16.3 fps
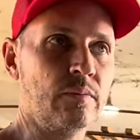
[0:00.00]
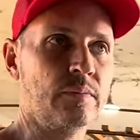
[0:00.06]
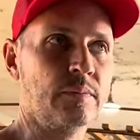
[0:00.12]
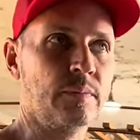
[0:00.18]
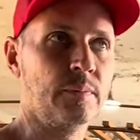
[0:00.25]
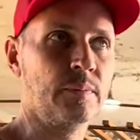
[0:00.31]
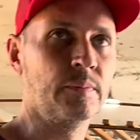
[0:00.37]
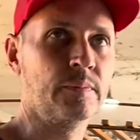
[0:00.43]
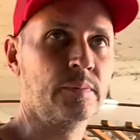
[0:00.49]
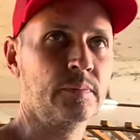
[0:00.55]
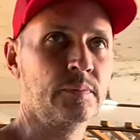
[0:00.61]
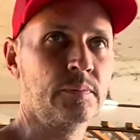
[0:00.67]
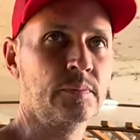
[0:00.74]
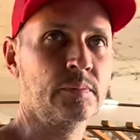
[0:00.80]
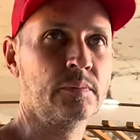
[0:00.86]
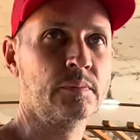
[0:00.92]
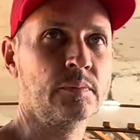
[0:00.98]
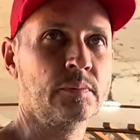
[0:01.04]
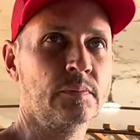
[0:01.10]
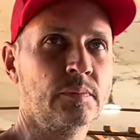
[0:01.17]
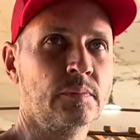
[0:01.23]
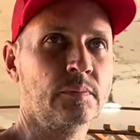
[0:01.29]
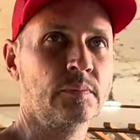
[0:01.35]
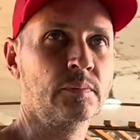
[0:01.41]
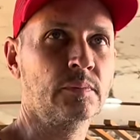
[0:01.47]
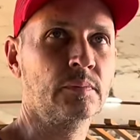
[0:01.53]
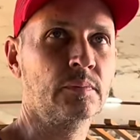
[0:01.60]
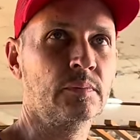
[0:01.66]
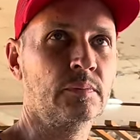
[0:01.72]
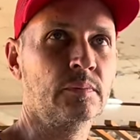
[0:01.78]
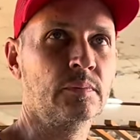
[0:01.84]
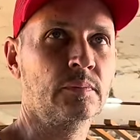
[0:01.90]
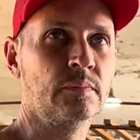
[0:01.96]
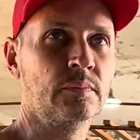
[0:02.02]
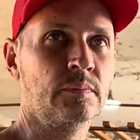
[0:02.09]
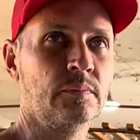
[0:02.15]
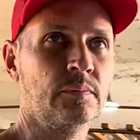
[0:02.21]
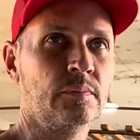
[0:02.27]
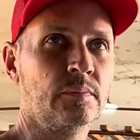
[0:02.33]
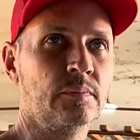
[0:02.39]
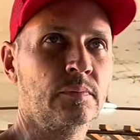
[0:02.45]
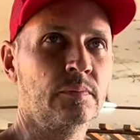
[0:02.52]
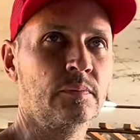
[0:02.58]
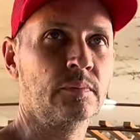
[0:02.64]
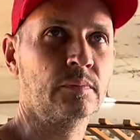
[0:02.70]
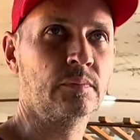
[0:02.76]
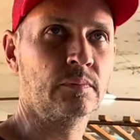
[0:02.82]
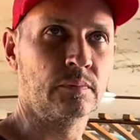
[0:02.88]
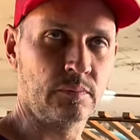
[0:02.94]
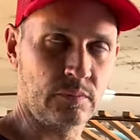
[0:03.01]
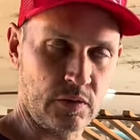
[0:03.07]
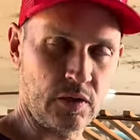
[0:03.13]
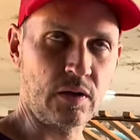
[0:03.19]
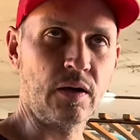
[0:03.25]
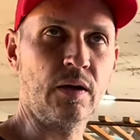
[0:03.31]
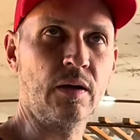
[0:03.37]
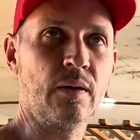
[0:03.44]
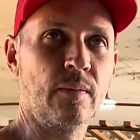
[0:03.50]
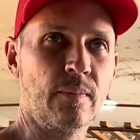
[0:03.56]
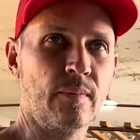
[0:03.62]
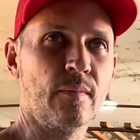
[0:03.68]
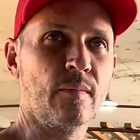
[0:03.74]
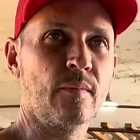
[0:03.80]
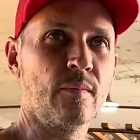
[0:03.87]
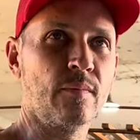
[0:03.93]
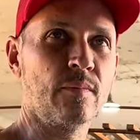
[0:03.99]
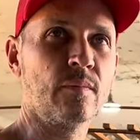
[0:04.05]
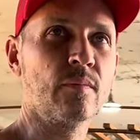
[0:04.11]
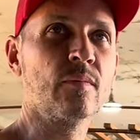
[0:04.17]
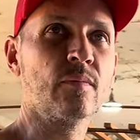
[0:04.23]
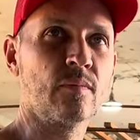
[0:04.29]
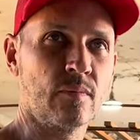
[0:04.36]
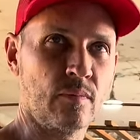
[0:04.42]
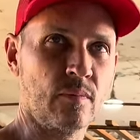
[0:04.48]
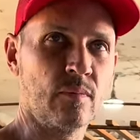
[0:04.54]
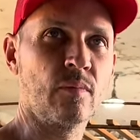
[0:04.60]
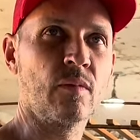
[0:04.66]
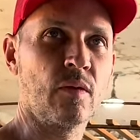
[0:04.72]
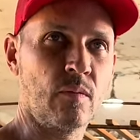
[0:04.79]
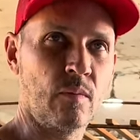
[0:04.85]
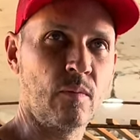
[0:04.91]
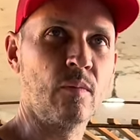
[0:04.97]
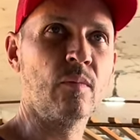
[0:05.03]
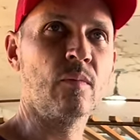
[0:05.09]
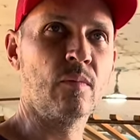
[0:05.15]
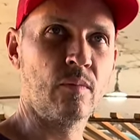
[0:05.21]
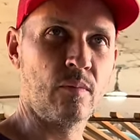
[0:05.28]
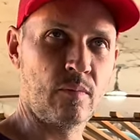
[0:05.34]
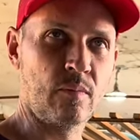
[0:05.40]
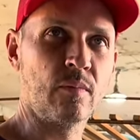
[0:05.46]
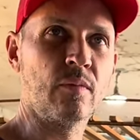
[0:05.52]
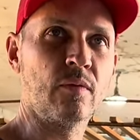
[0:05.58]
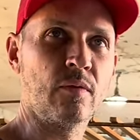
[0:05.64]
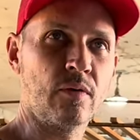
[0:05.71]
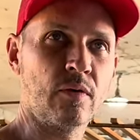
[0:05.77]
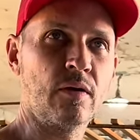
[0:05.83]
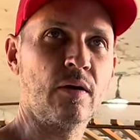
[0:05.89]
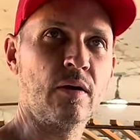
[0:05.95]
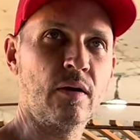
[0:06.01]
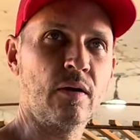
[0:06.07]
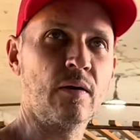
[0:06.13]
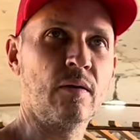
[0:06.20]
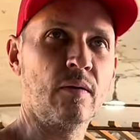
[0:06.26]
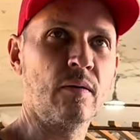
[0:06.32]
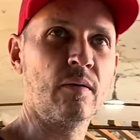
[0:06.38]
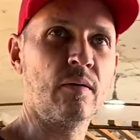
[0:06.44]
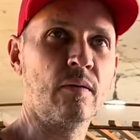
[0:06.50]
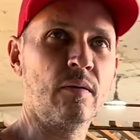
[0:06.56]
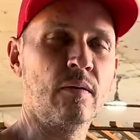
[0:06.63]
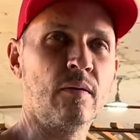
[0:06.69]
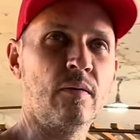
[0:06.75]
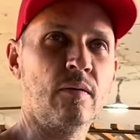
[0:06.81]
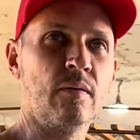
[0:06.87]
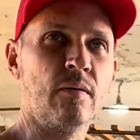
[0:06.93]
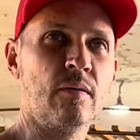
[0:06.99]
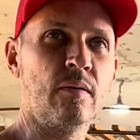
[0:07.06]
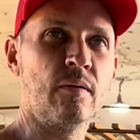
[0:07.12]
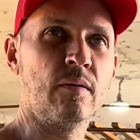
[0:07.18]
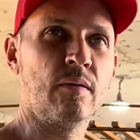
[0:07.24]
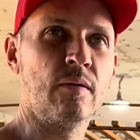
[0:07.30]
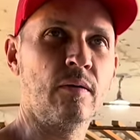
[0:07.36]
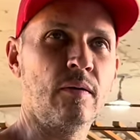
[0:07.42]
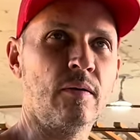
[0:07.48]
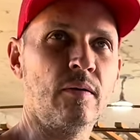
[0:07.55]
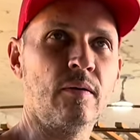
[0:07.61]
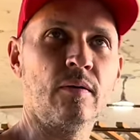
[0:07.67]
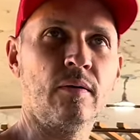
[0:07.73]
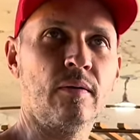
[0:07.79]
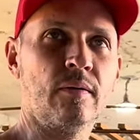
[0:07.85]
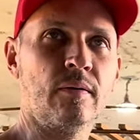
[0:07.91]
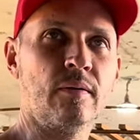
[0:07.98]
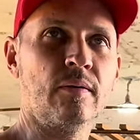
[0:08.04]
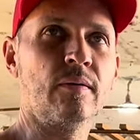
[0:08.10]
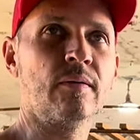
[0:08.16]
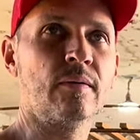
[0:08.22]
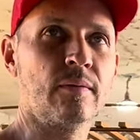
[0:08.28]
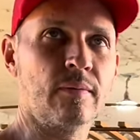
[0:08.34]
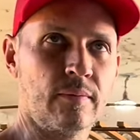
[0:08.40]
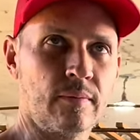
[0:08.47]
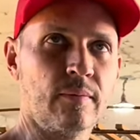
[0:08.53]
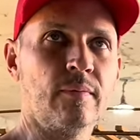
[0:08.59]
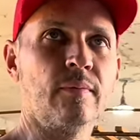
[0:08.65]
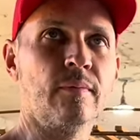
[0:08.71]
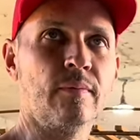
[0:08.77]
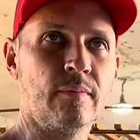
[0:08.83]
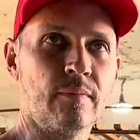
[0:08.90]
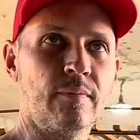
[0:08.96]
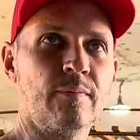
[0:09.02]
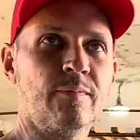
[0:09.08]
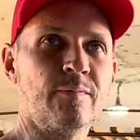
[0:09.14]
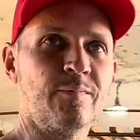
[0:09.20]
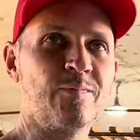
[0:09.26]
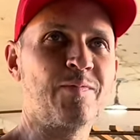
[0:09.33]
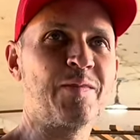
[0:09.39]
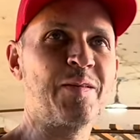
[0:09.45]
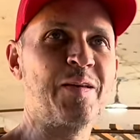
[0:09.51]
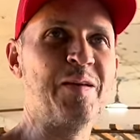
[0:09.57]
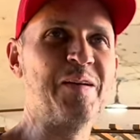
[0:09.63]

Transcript: Yo voy a ir a la baja en una Vanagon Westfalia, que restauré bien bonita, que está en Chapa de Mota. La iba a vender y la iba a malbaratar, también en esa crisis de los 40.